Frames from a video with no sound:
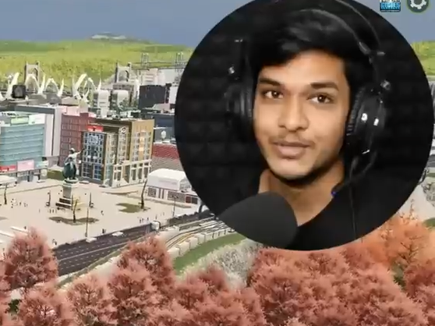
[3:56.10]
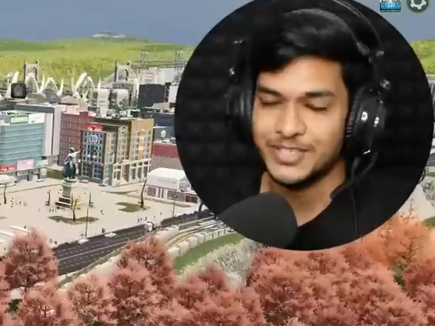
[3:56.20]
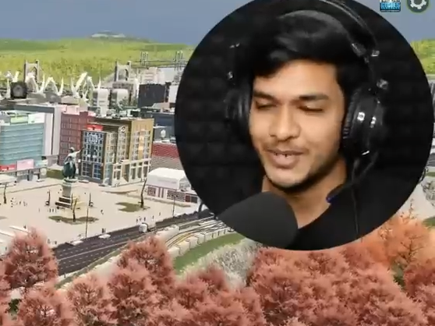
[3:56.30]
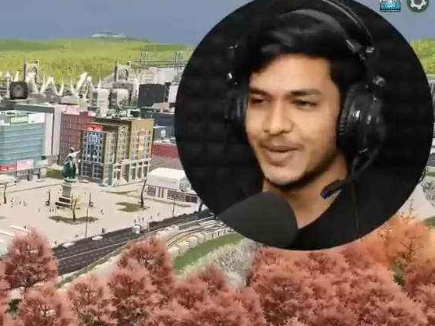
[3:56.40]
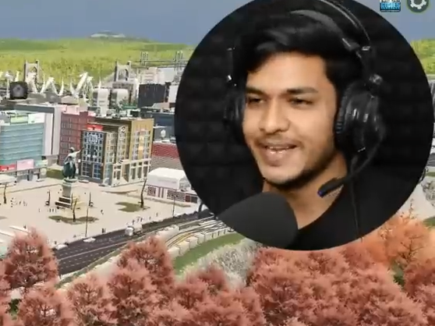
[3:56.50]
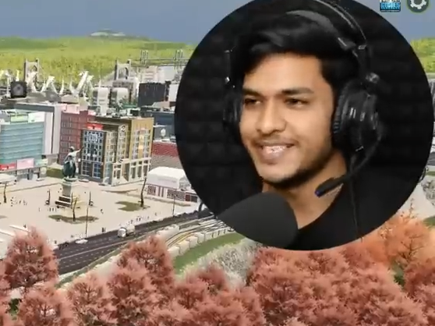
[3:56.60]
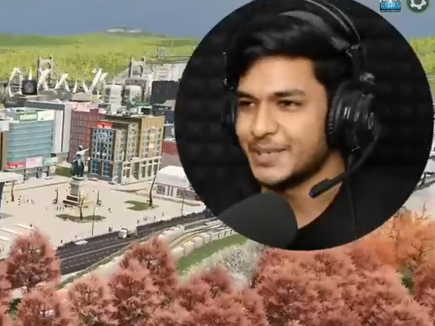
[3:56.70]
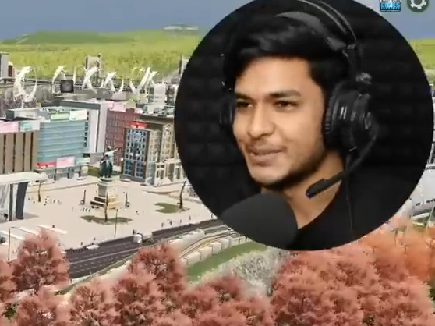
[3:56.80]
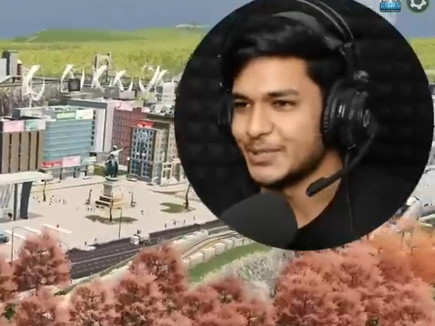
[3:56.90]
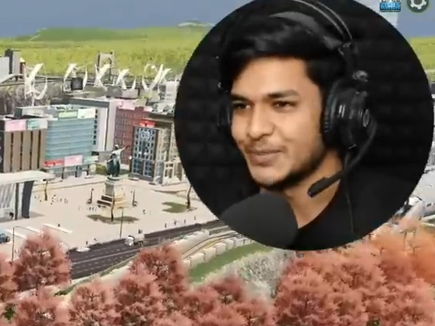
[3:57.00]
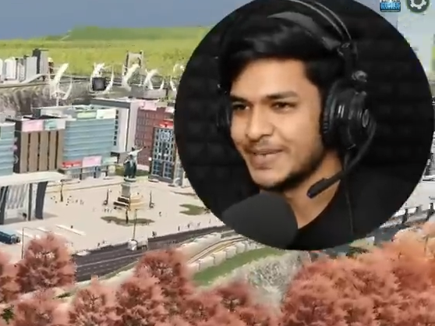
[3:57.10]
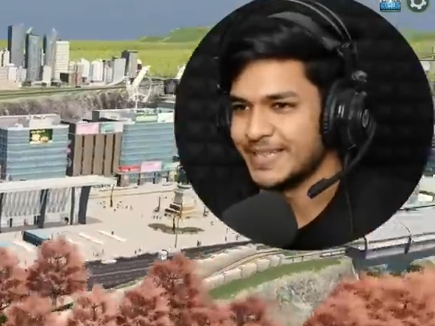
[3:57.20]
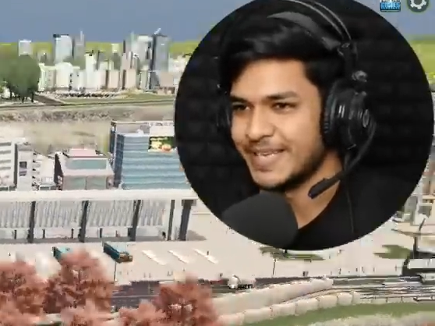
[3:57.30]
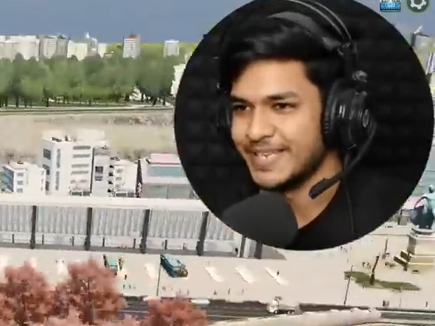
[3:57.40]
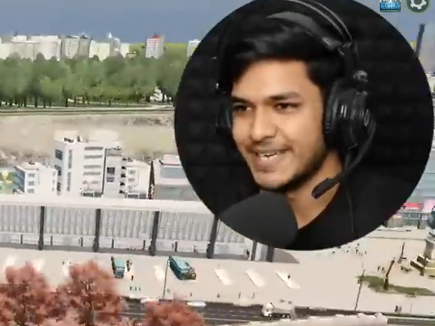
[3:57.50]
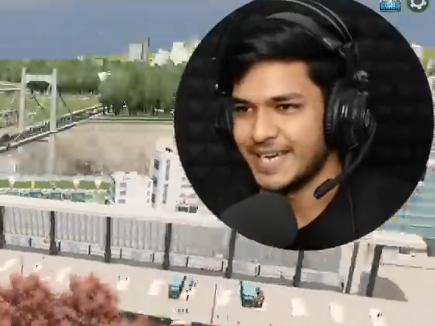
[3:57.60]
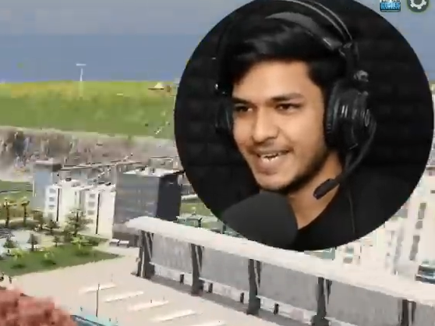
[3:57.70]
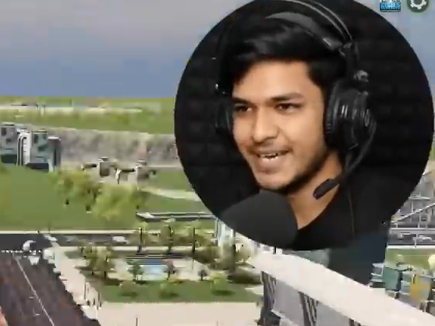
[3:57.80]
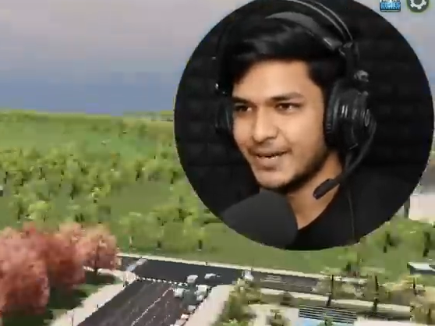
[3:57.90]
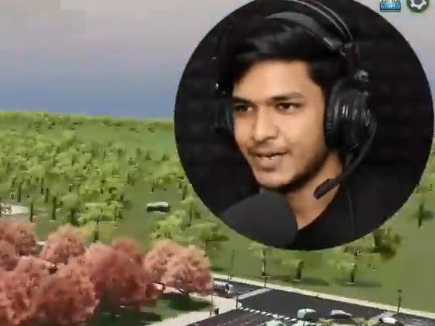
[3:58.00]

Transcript: तो चलो गाइड शॉर्ट आउट तो मैंने दे दिया है